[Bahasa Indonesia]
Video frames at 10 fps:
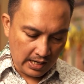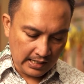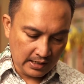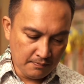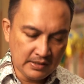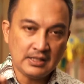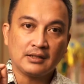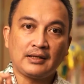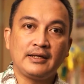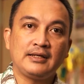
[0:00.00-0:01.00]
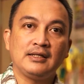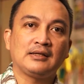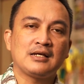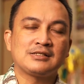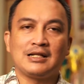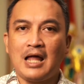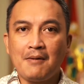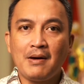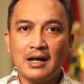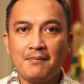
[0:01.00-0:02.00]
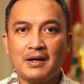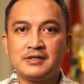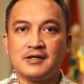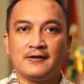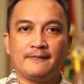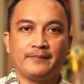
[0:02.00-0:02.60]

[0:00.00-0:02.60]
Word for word: akan menyertai kita selama-lamanya.